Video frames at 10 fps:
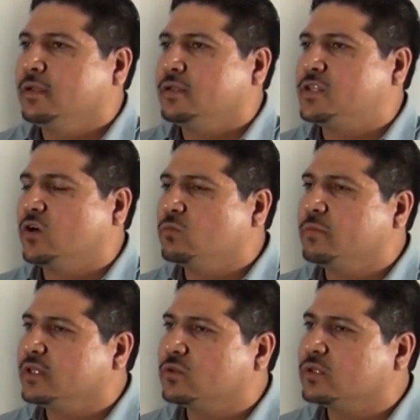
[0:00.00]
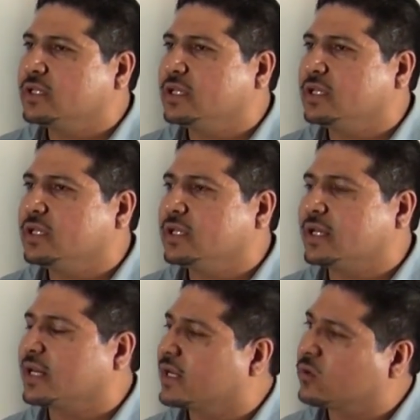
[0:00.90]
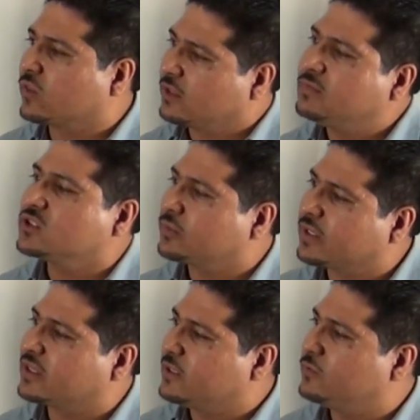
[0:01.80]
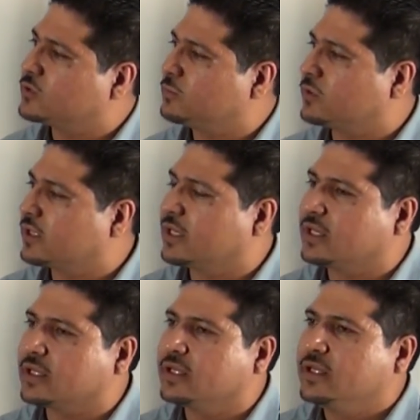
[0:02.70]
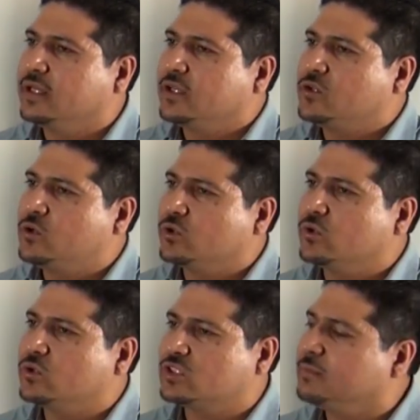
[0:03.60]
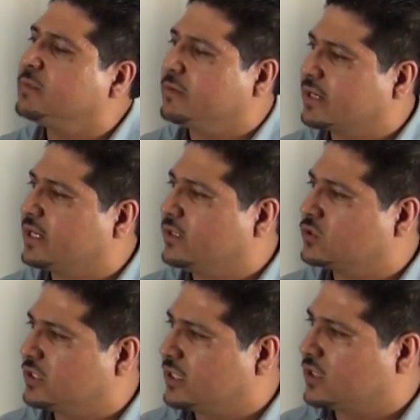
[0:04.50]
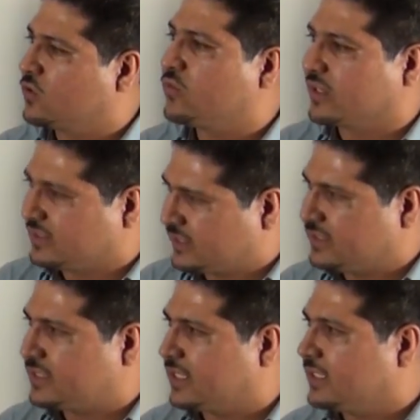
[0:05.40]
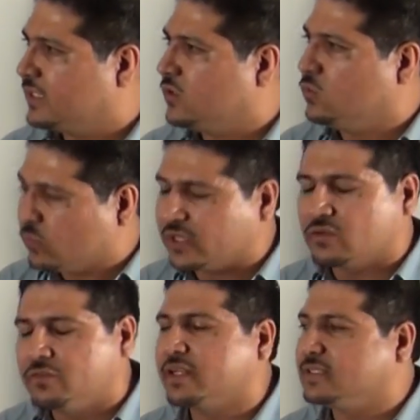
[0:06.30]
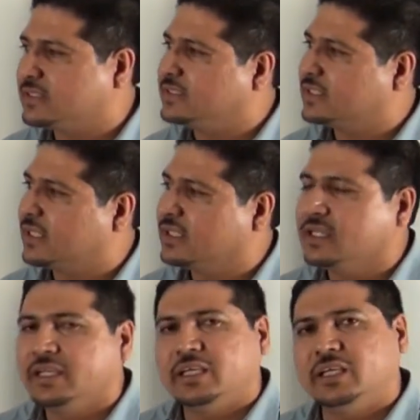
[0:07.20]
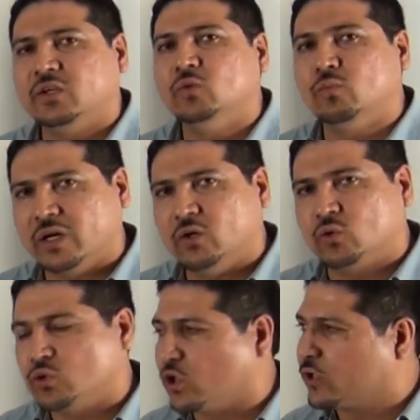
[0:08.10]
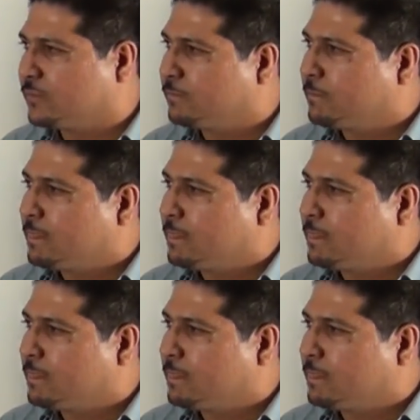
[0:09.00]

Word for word: llegó un momento en que recordé mis objetivos porque yo siempre había querido ser conferencista, un buen conferencista y un buen locutor.